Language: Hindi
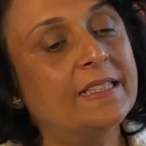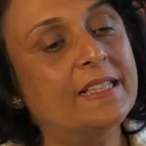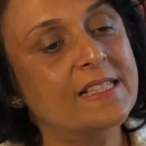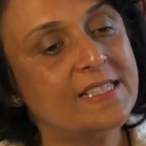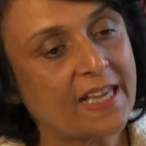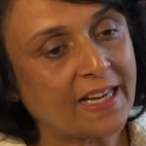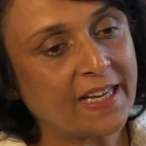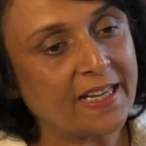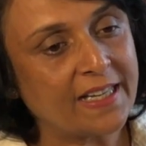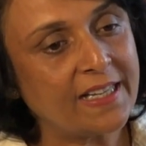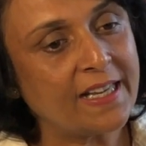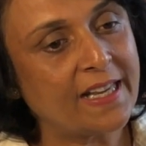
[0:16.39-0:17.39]
The
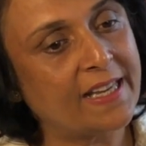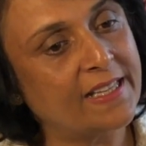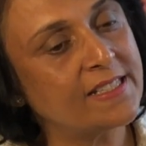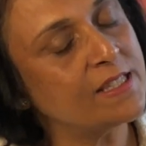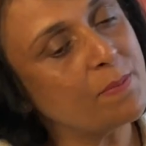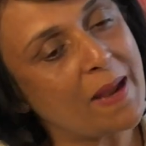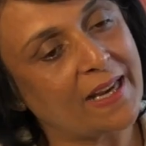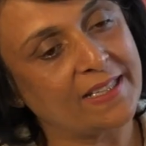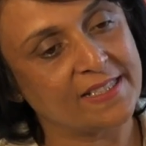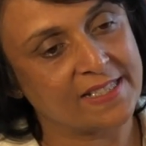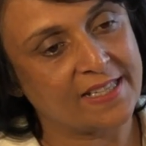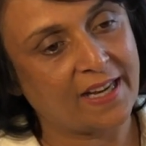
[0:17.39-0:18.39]
second is the
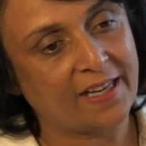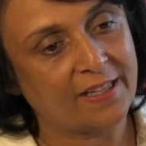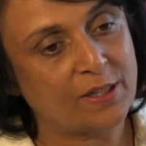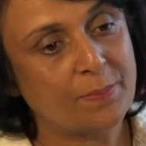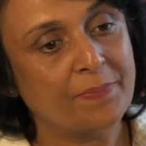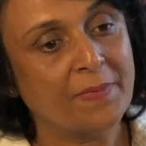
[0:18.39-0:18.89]
balanced diet.